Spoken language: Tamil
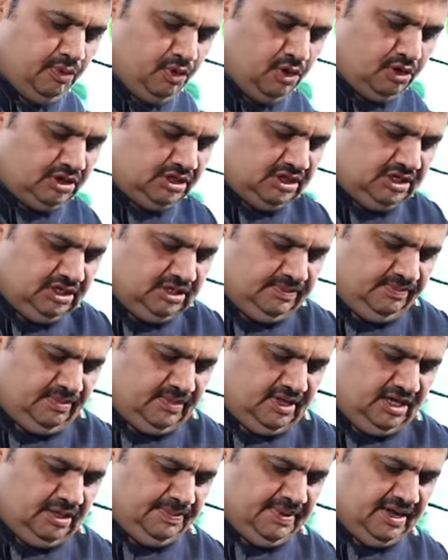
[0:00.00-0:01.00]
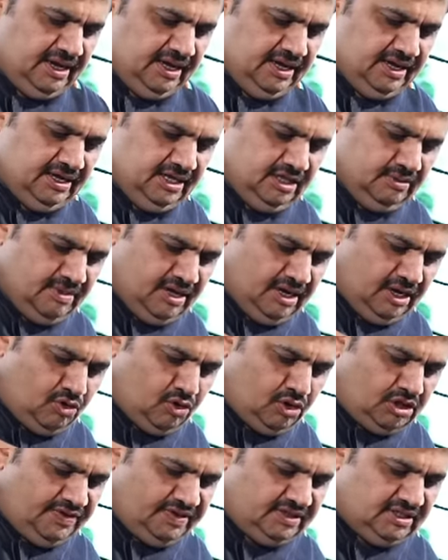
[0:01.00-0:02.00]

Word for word: போட்டு இதை பாருங்கள் இது மாதிரி கொதி